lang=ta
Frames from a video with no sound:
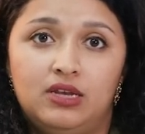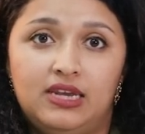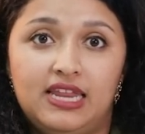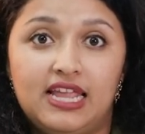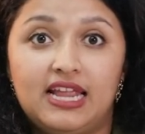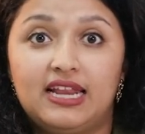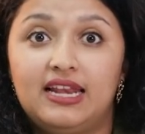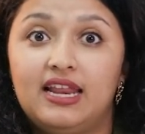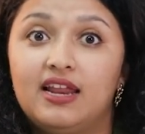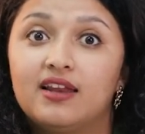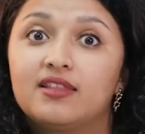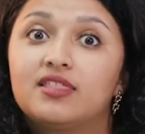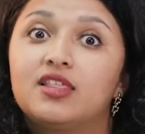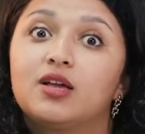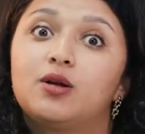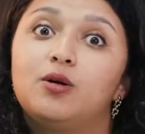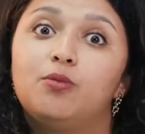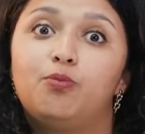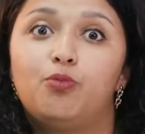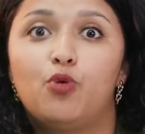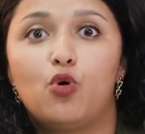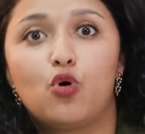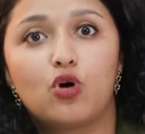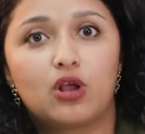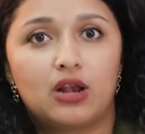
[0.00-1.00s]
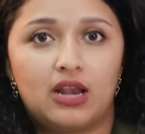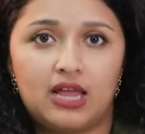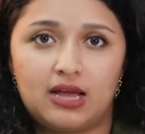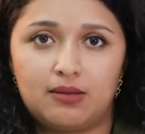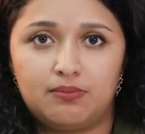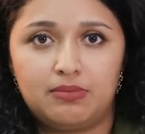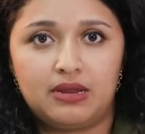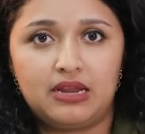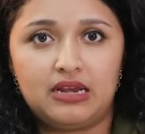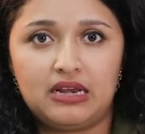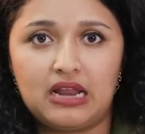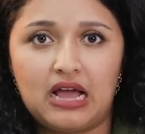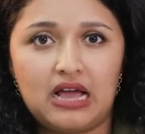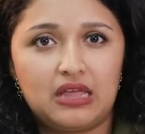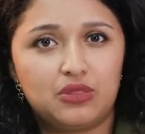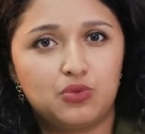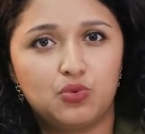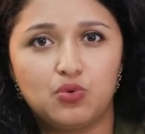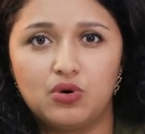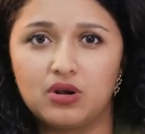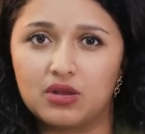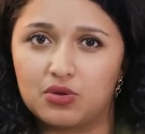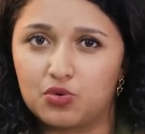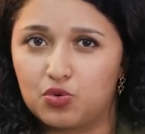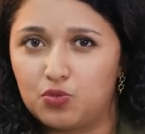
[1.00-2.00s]
நீங்கள் நேரத்துக்கு போகலை அப்படின்னா அது
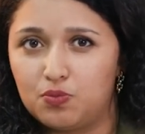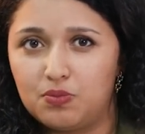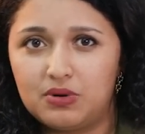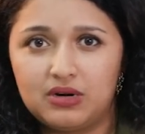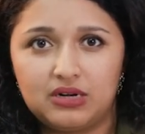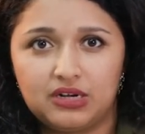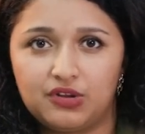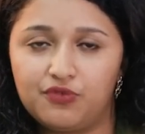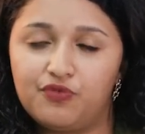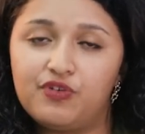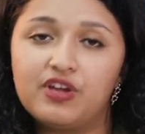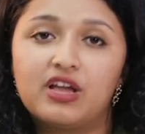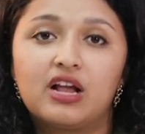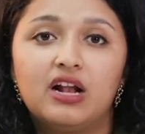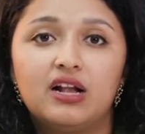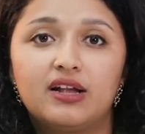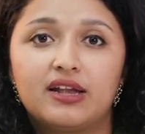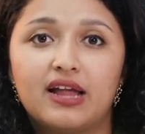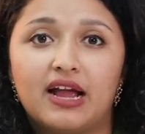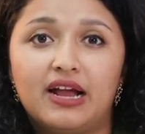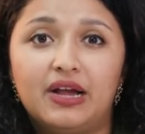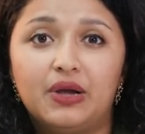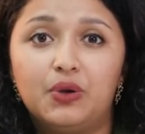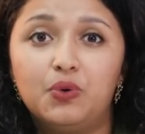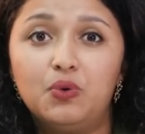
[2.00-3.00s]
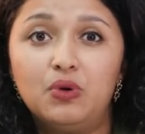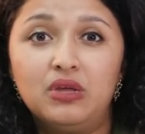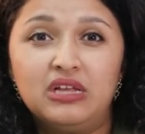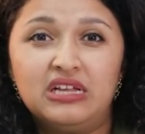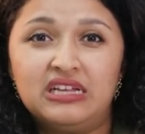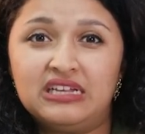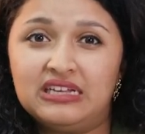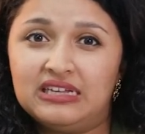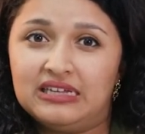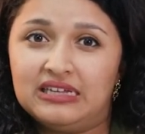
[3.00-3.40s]
உங்களுக்கு ரொம்ப டிஃபிகல்ட் ஆகிடும்